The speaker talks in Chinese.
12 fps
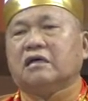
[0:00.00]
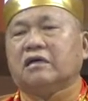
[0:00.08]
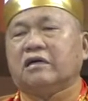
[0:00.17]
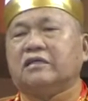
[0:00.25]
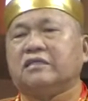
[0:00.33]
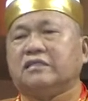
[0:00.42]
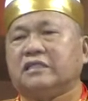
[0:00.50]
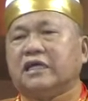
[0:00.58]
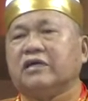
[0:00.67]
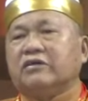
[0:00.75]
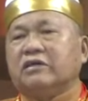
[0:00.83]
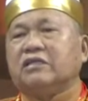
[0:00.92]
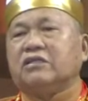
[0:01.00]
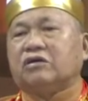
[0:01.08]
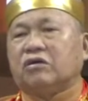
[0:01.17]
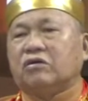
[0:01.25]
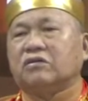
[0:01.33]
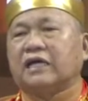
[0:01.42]
很幸运
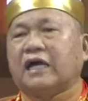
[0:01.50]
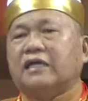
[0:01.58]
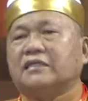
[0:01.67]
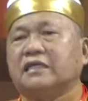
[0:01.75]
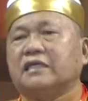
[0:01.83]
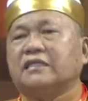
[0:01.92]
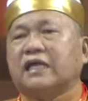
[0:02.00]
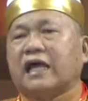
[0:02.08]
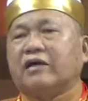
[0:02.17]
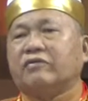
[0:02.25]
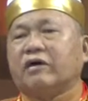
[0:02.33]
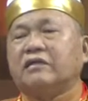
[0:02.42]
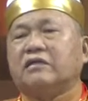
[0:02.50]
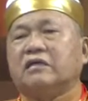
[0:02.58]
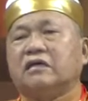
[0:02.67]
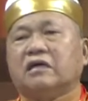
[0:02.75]
投胎在台湾。